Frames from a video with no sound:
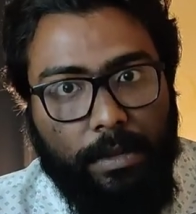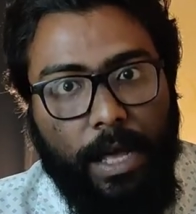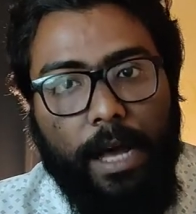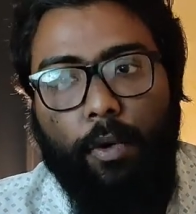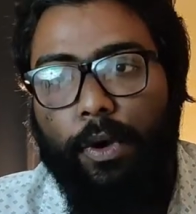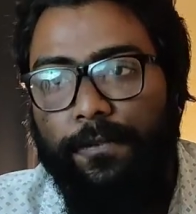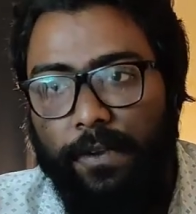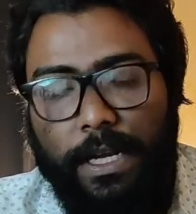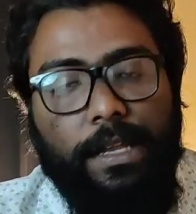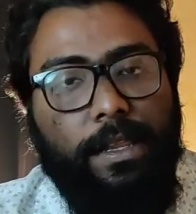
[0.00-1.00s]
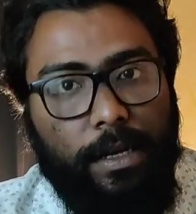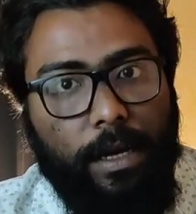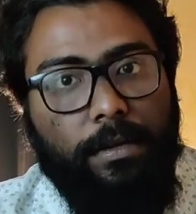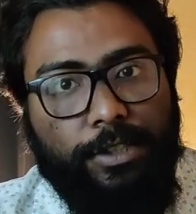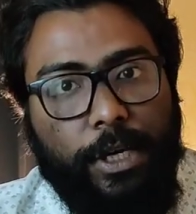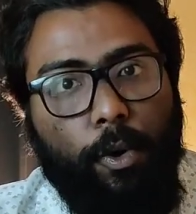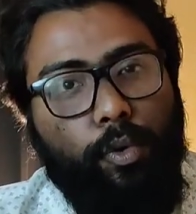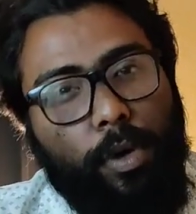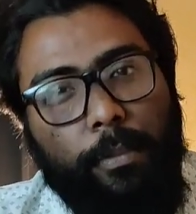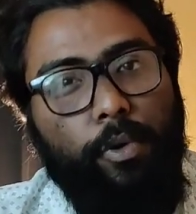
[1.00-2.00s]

তার ওই ফিলিংসটা সে কতটা